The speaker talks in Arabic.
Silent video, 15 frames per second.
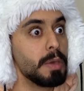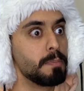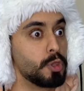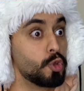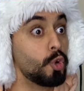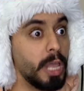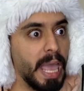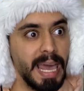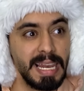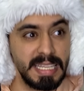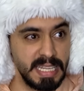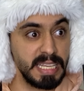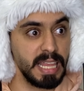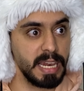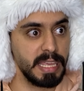بتروحي على
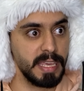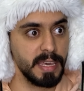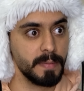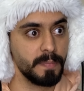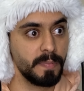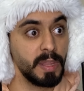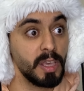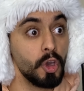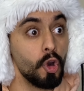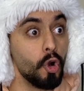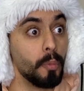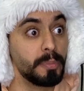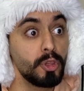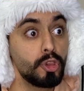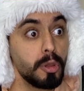الصيدليه
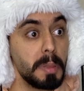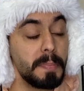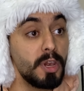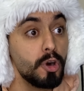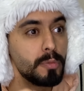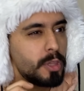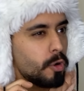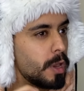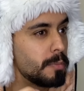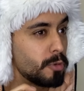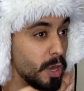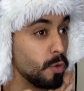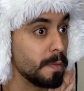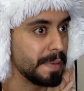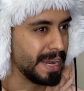وبتطلبي منهم دواء
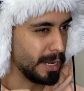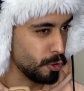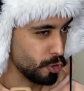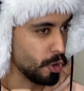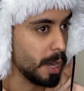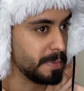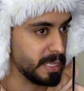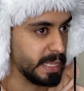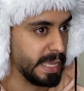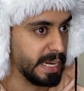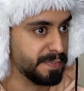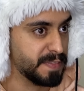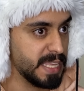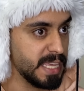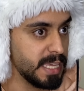منوم اللي لونه ابيض
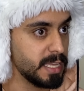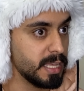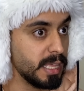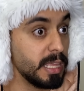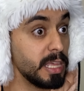عرفتيه